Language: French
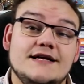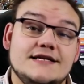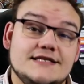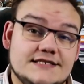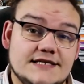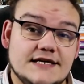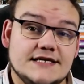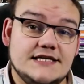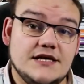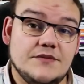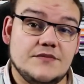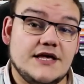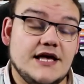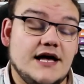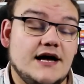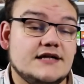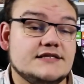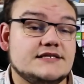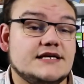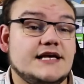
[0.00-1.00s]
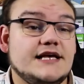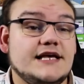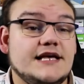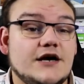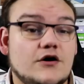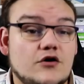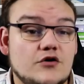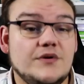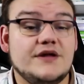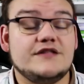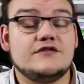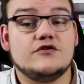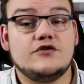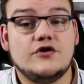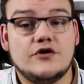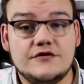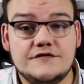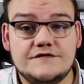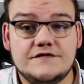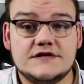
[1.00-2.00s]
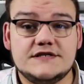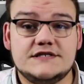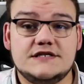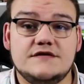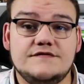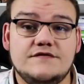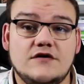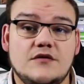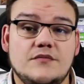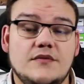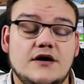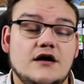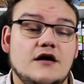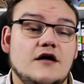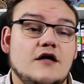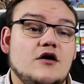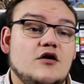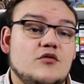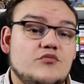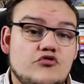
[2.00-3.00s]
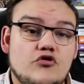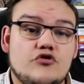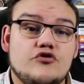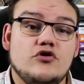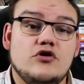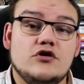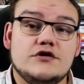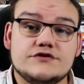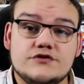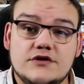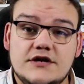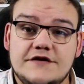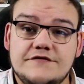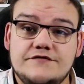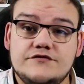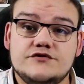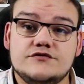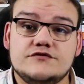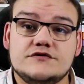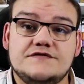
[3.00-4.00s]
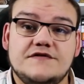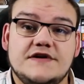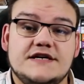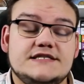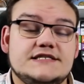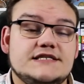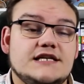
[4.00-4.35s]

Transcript: cinquième carte et remettre encore une fois Sylvain en main pour que lorsque la fusion se fasse,